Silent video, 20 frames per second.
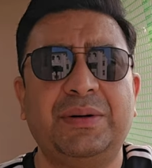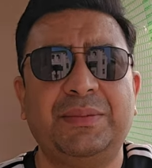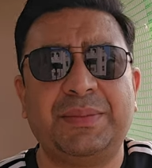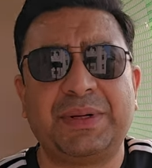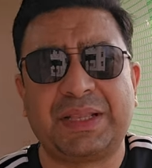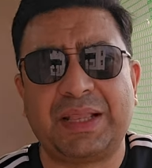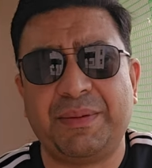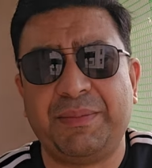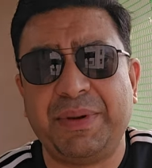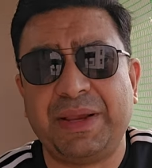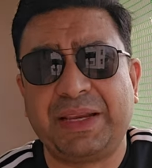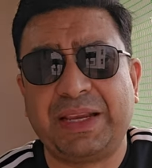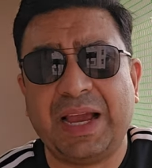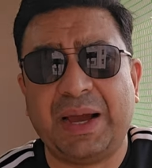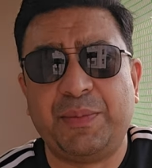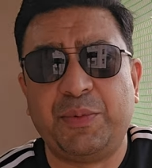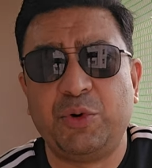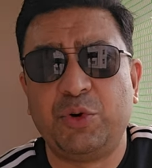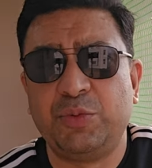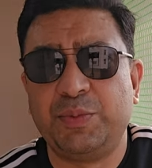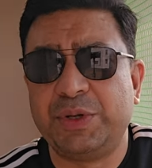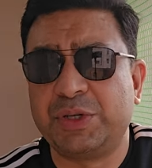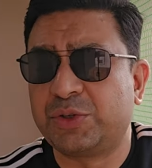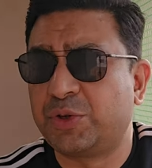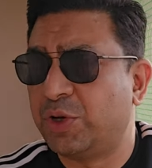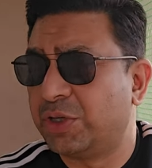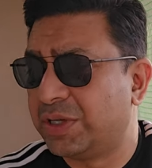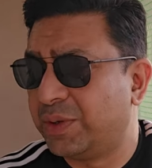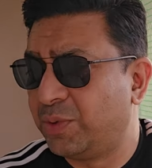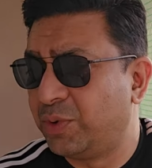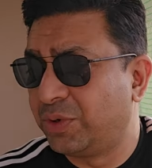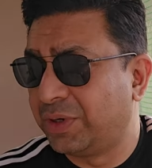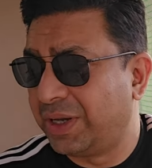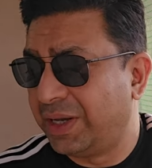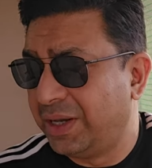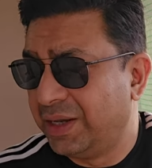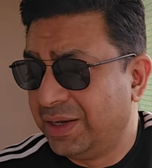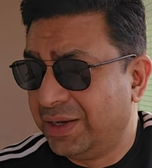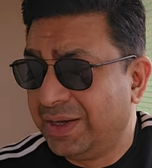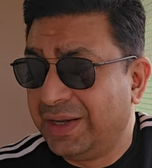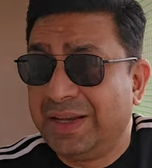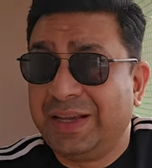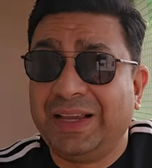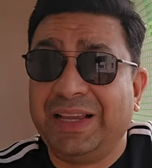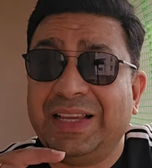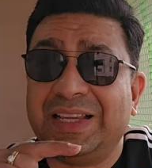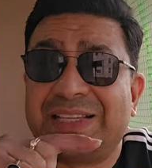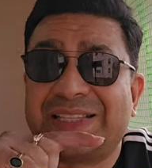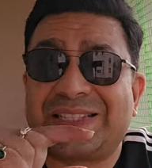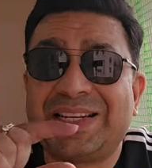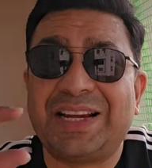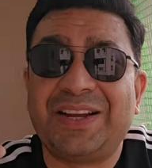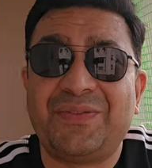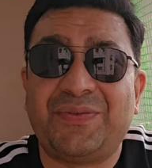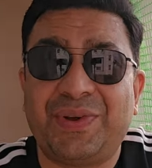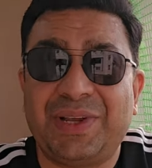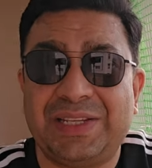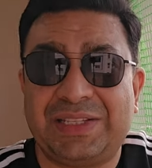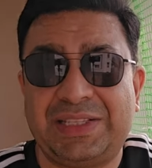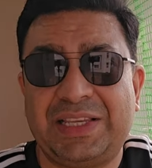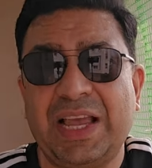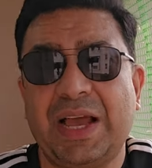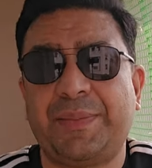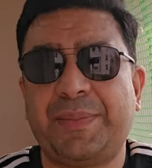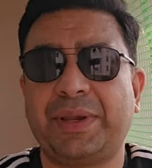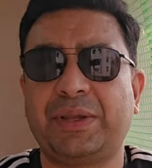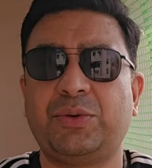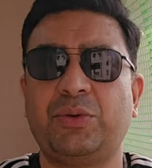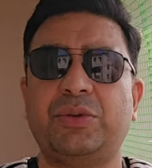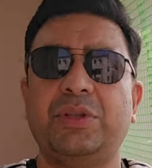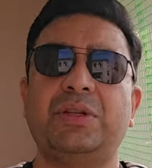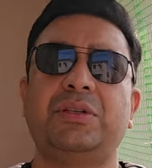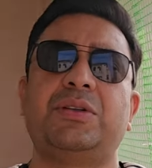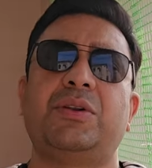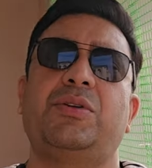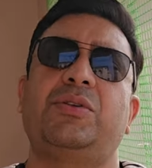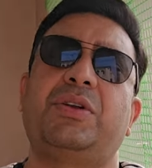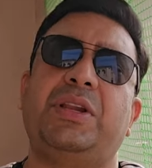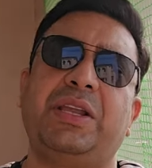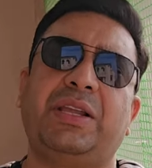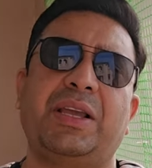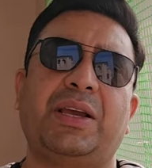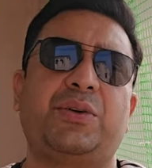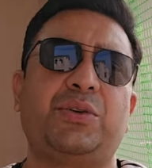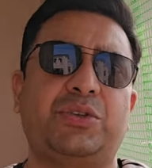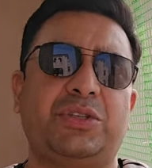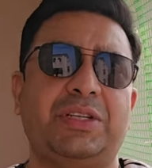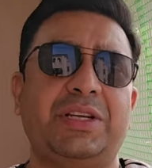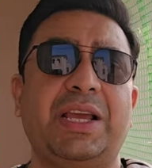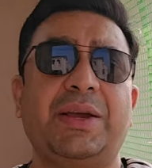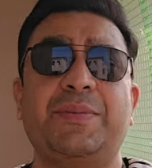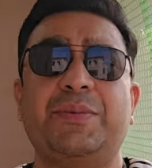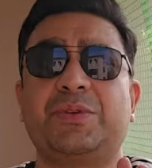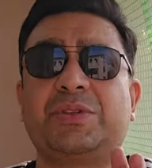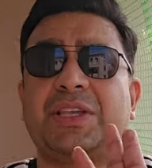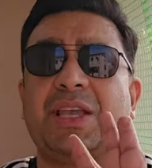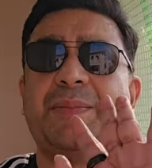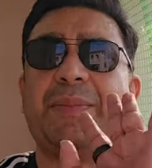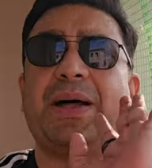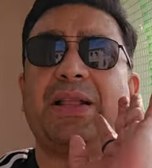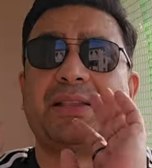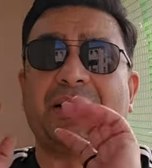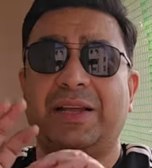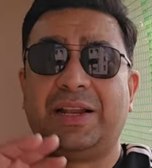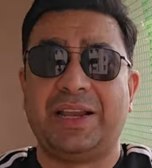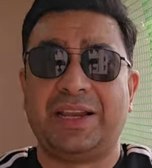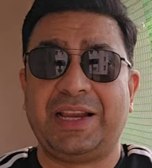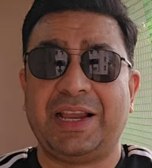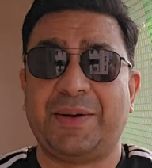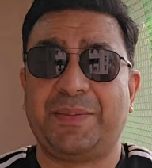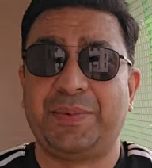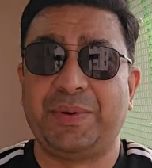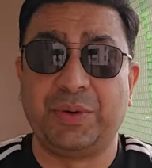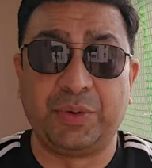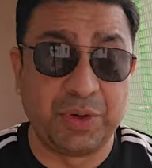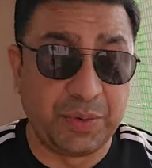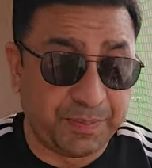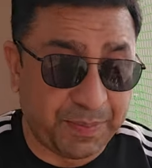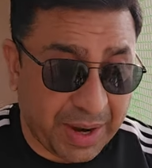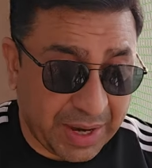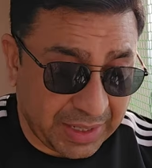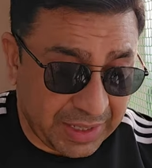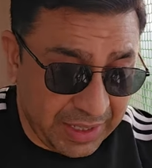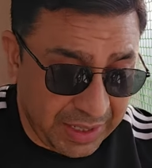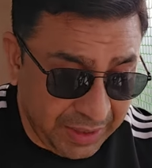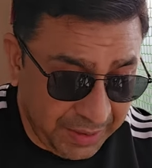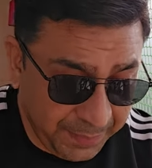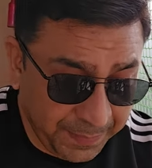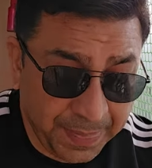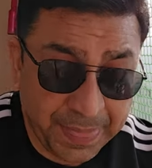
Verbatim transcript: मतलब मैं क्या बोलूँ मैं इसको समझ कि ईस्टर्न फेस कि आप एक दो दिन चलो ठीक है कुछ नहीं है उसके बाद करेंगे आप क्योंकि बाकी